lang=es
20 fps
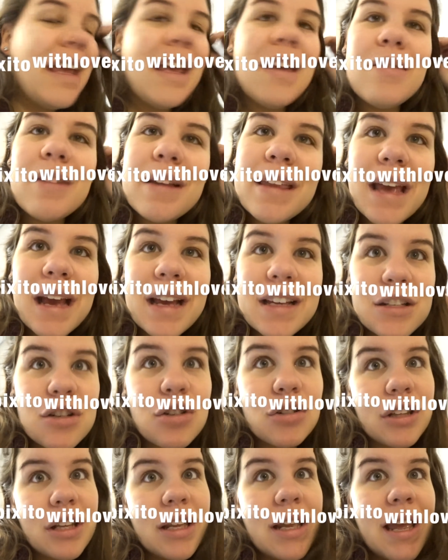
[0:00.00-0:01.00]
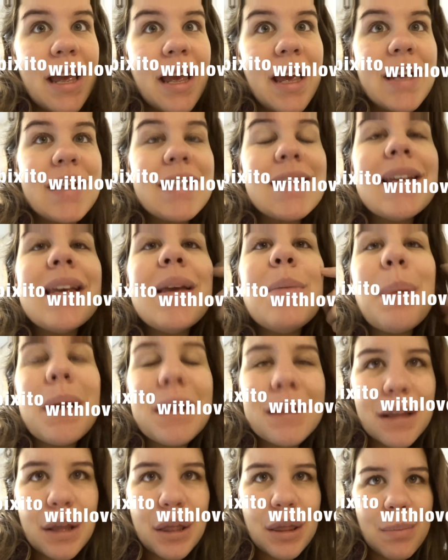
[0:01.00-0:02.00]
y vayáis, cotilleéis y
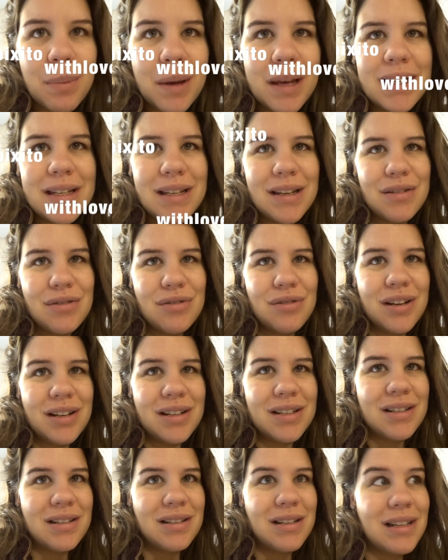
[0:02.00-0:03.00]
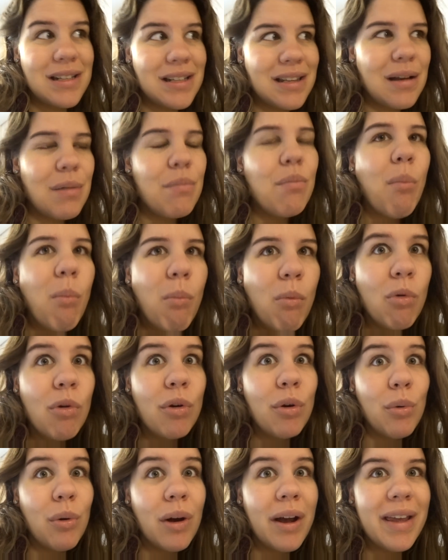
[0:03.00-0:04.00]
participéis, señoras, que está
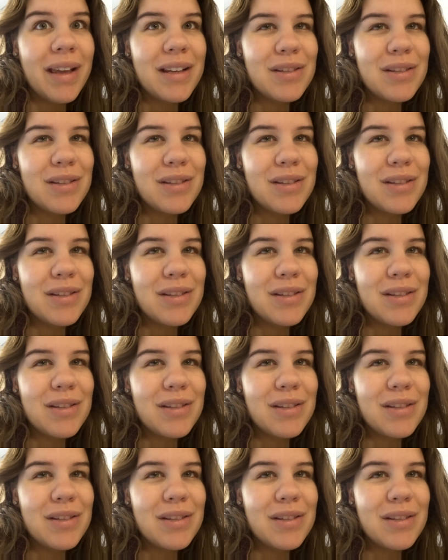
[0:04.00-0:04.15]
muy guay.